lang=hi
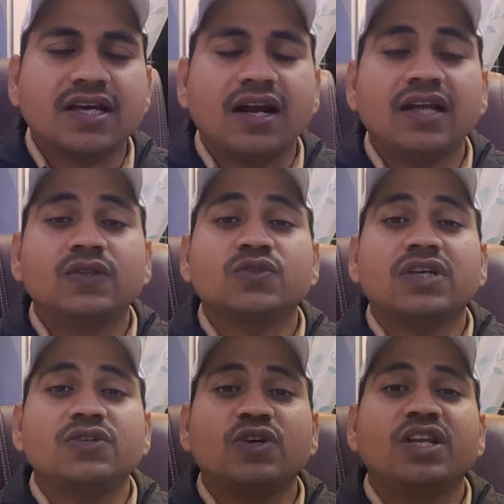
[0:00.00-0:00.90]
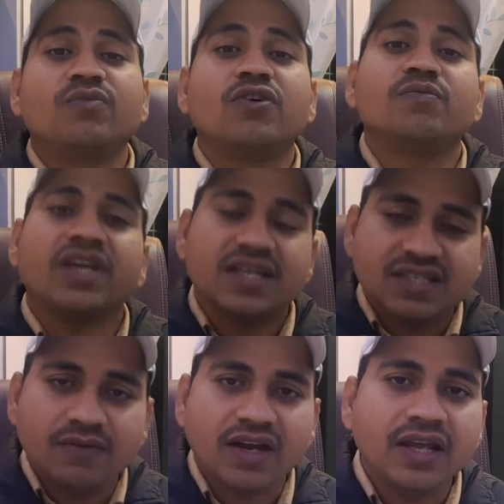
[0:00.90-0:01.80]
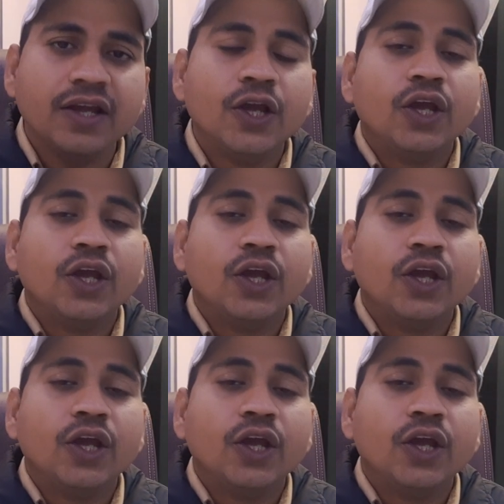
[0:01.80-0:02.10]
कर रहे हैं तो उसका ज्वाइनिंग फॉर्म कैसे भरें